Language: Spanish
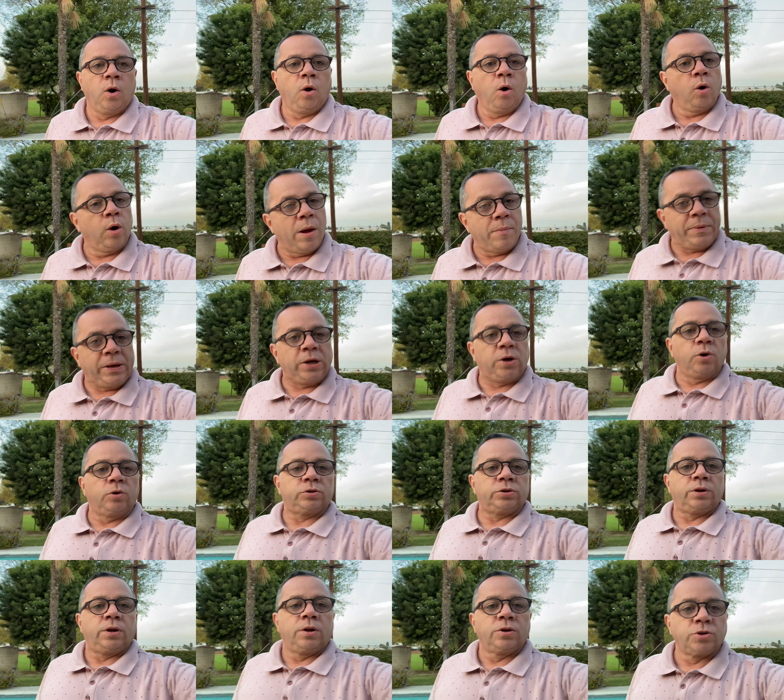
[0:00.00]
Hola
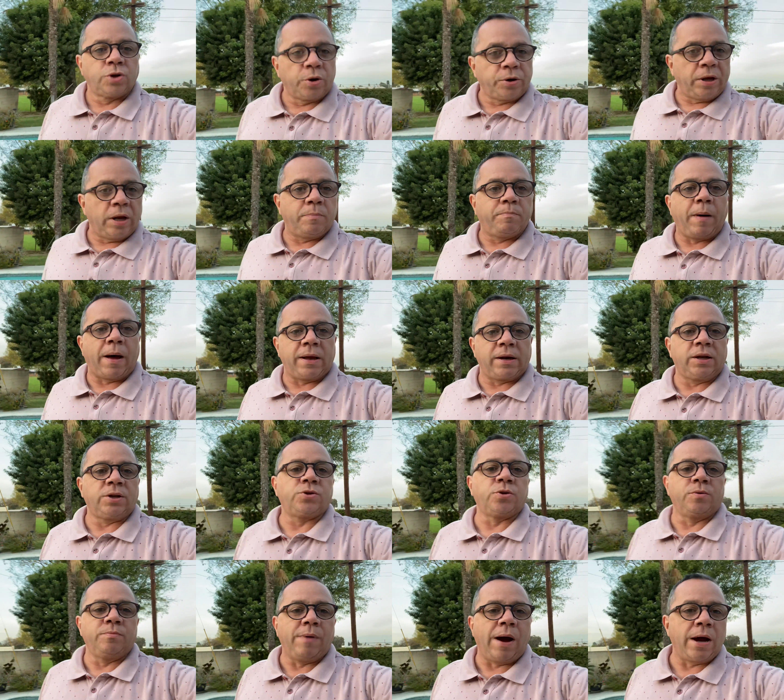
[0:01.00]
amigos, soy el
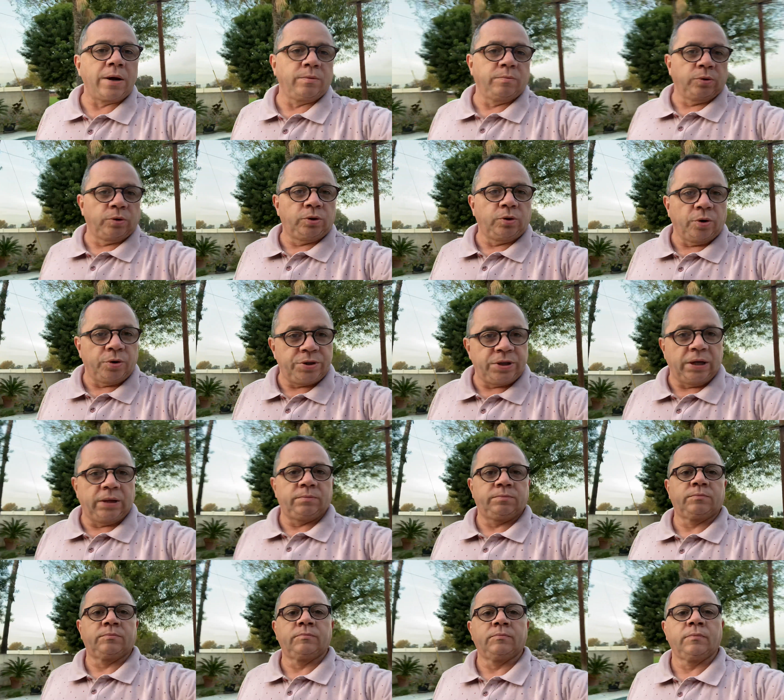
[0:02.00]
Padre John Mario Montoya
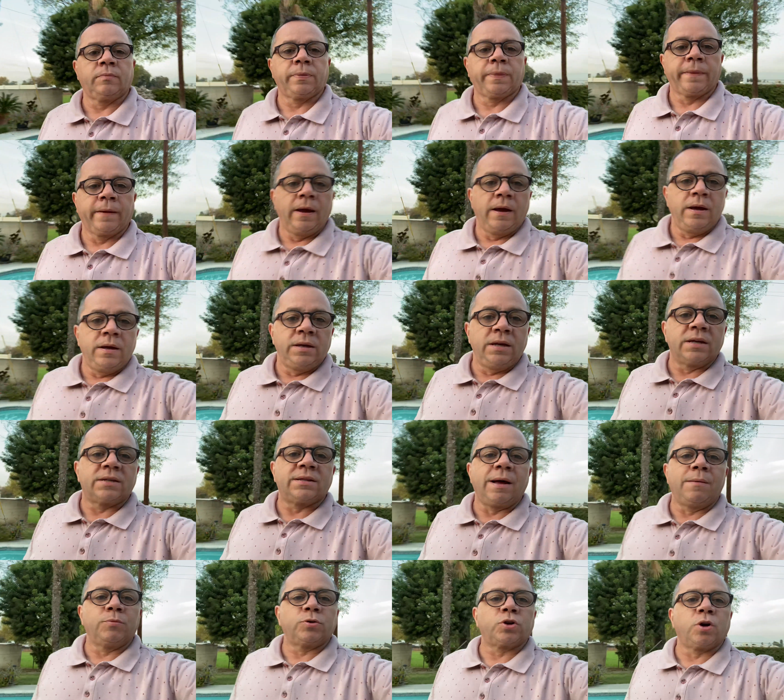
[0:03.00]
y
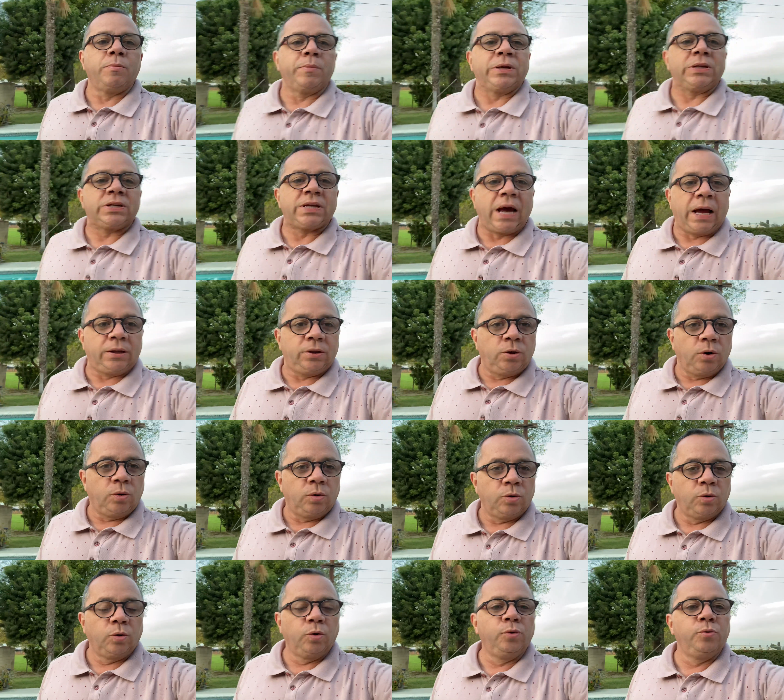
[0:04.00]
estamos
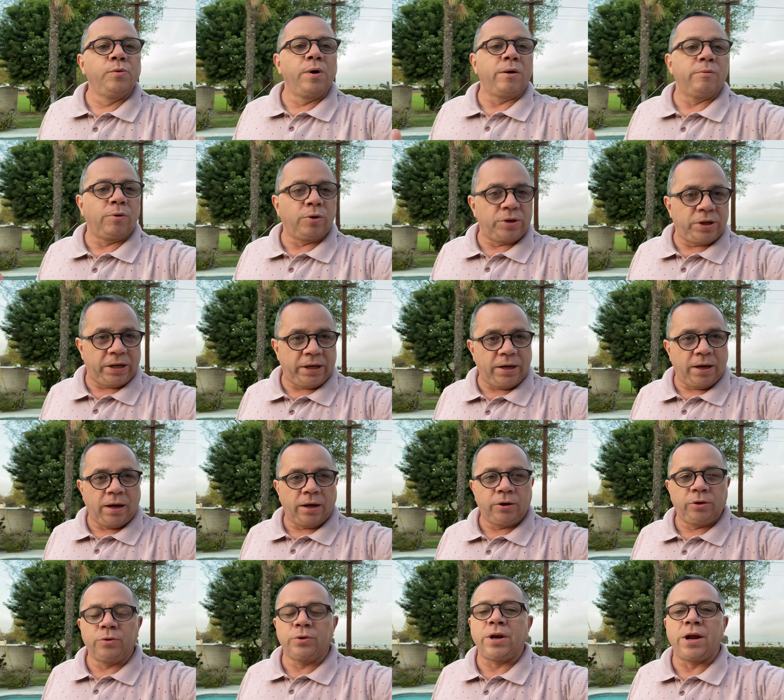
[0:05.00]
comenzando un nuevo
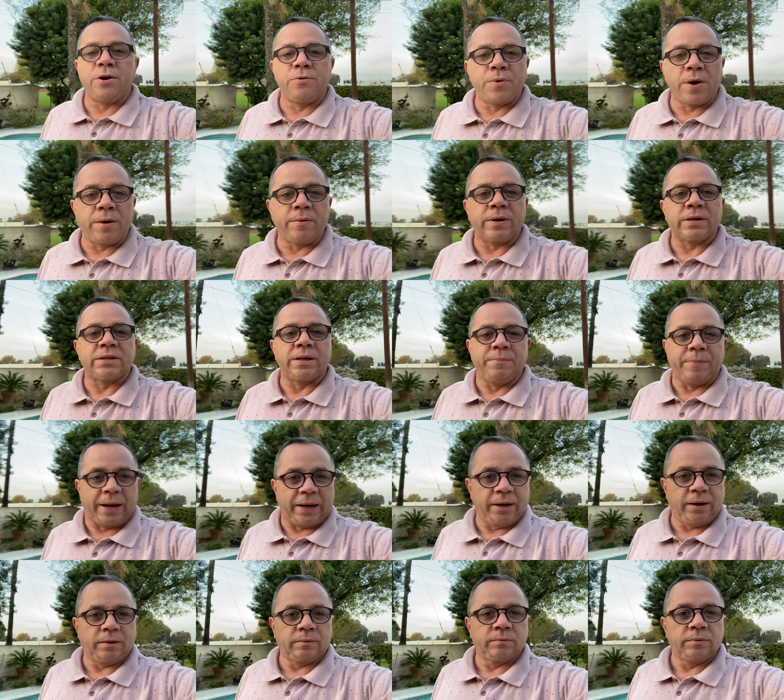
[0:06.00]
día y una nueva
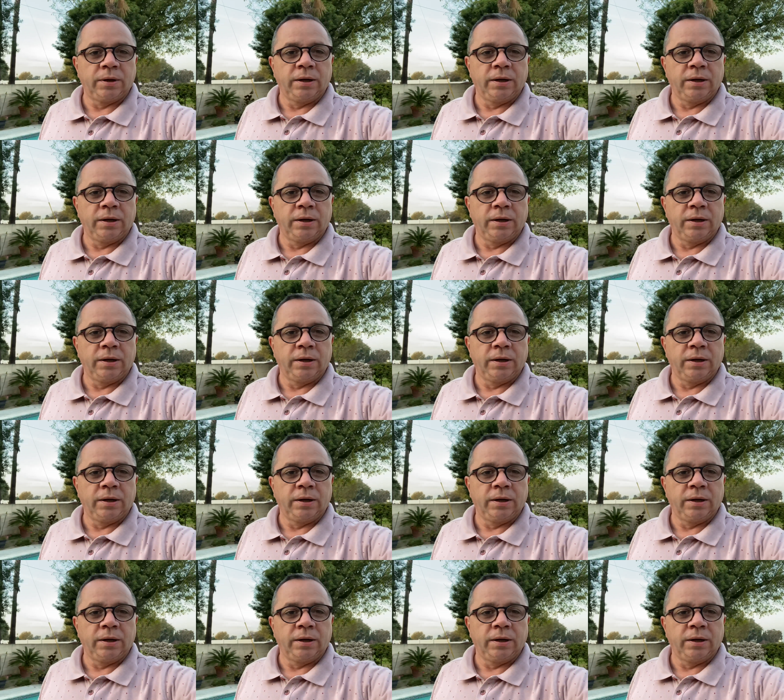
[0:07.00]
semana.